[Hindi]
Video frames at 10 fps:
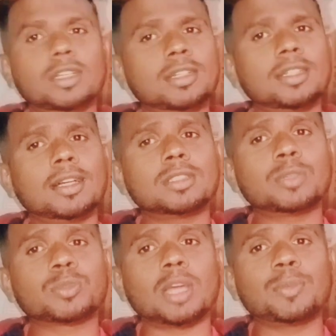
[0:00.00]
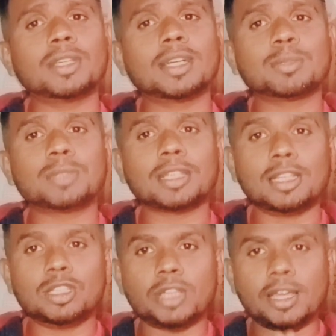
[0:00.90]
शेयर कीजिएगा सब्सक्राइब कीजिएगा तब तक के
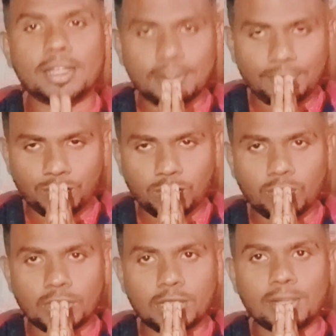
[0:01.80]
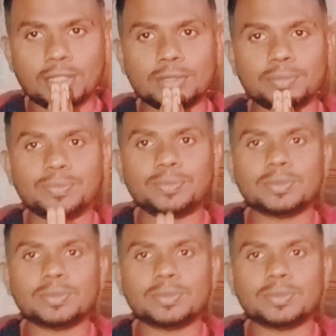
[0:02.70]
लिए जय हिंद वंदे मातरम